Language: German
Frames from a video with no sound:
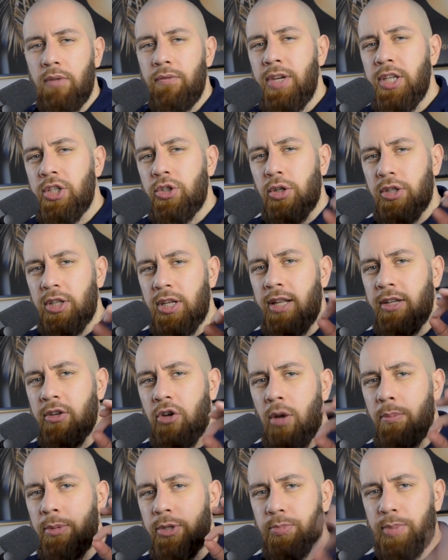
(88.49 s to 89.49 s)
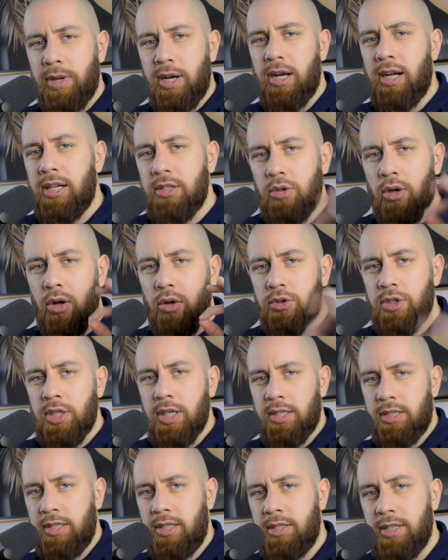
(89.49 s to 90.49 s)
Wie sollte deine Körpersprache also
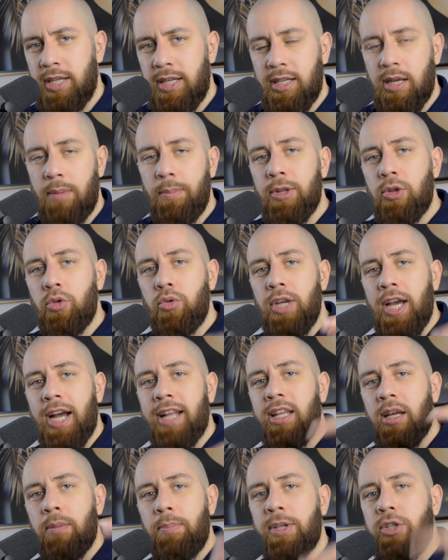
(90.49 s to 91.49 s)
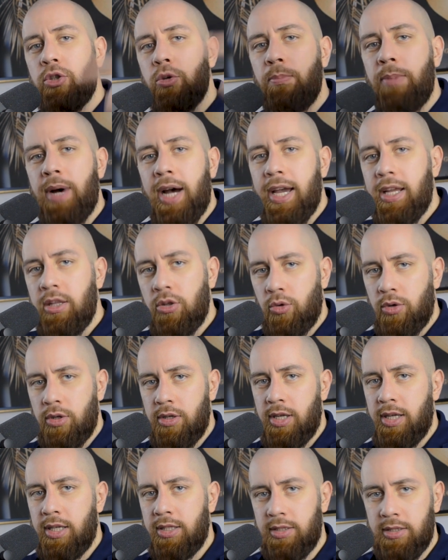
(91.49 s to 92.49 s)
ausgerichtet sein, damit du die andere Person beeindrucken
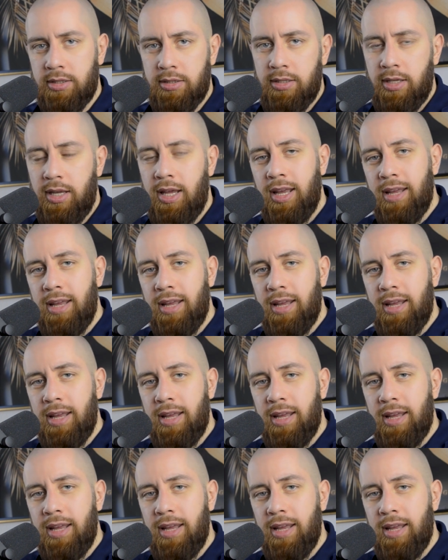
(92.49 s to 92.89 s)
kannst?